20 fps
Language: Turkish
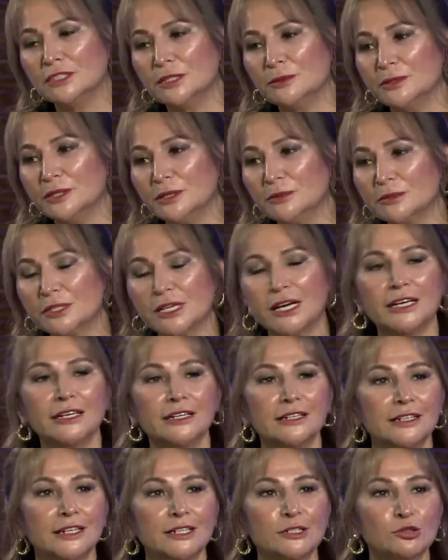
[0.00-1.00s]
ne bileyim
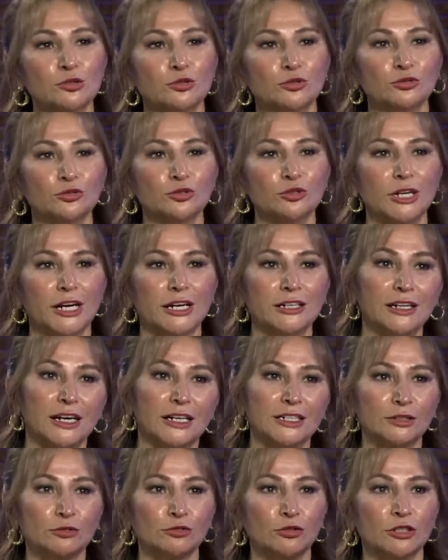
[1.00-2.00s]
KHK sorunuyla
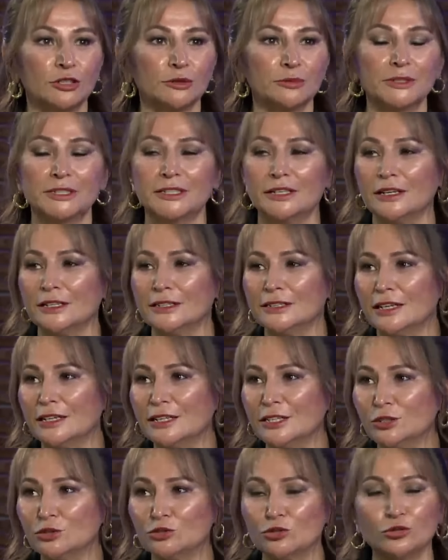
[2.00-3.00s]
alakalı olabilir,
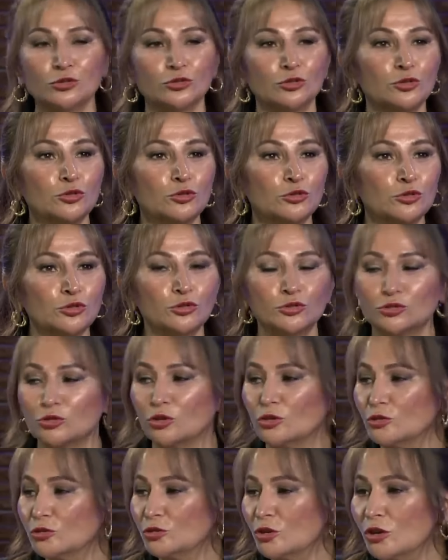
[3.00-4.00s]
adalet sorunu, hukuk
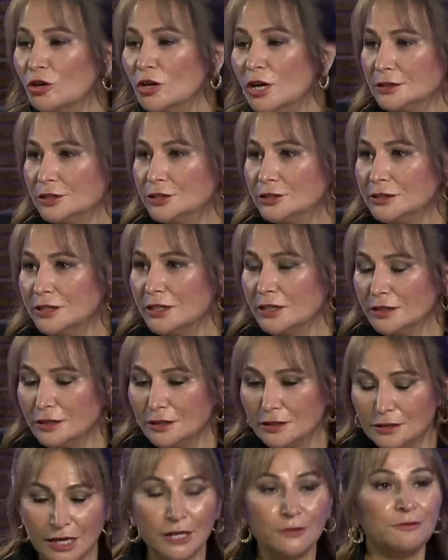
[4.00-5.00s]
sorunu,
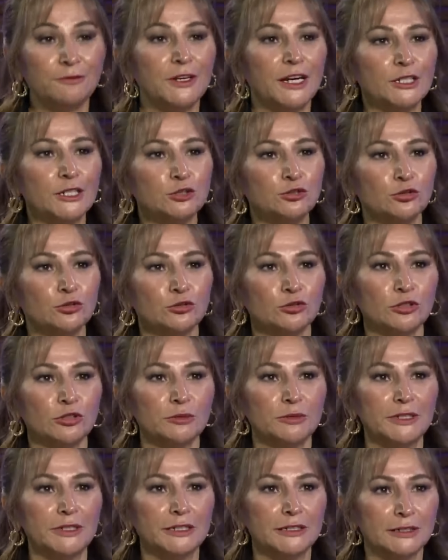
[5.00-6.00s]
işte enflasyon
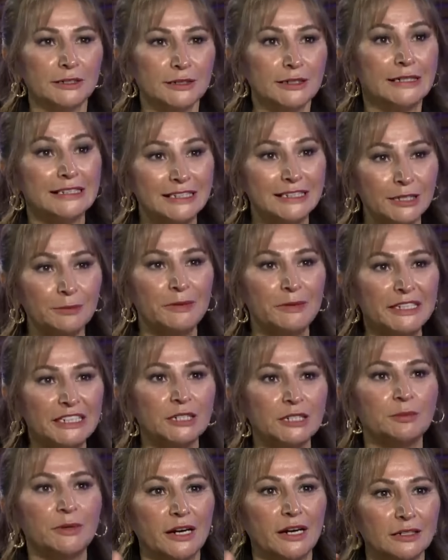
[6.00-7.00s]
olabilir gibi
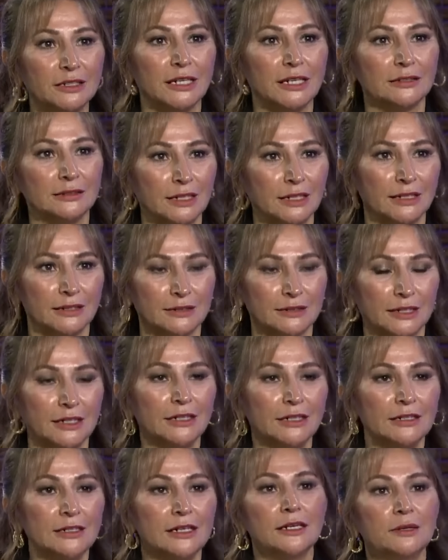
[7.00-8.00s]
gibi
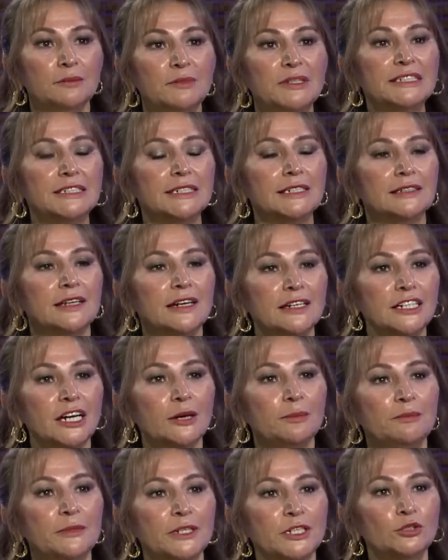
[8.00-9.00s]
alanlarda e, mitingler
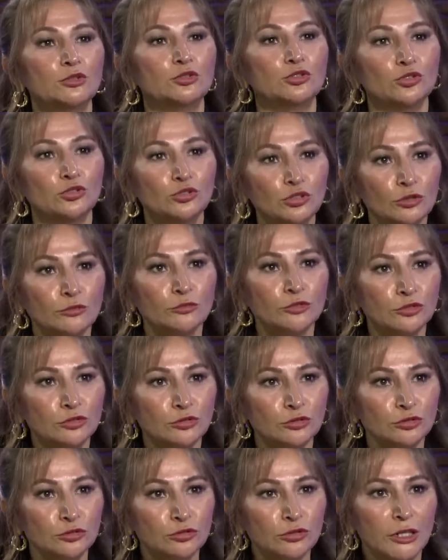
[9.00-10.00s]
yapmayı düşünüyor
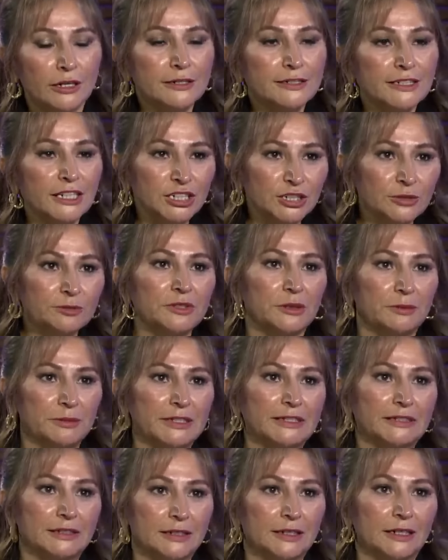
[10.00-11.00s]
musunuz? Yani seçim de
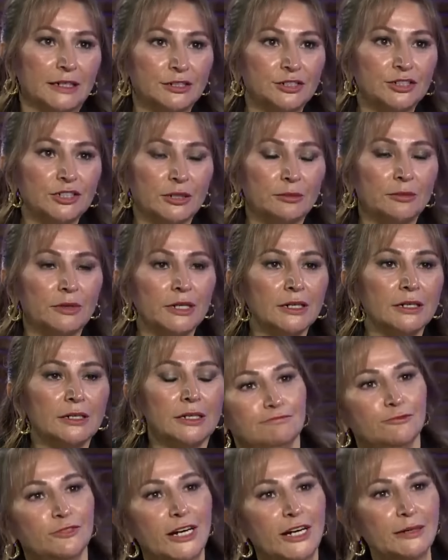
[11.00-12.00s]
bitti gerçi ama
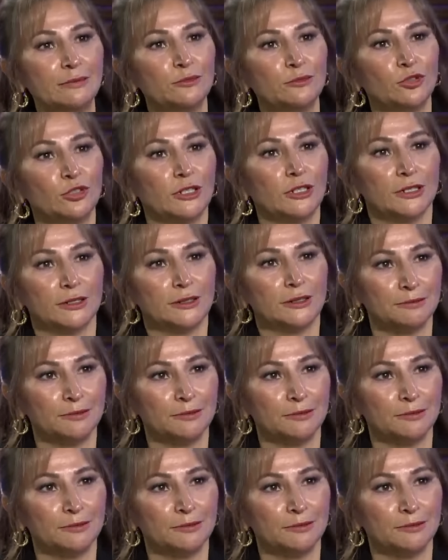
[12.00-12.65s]
var mı böyle?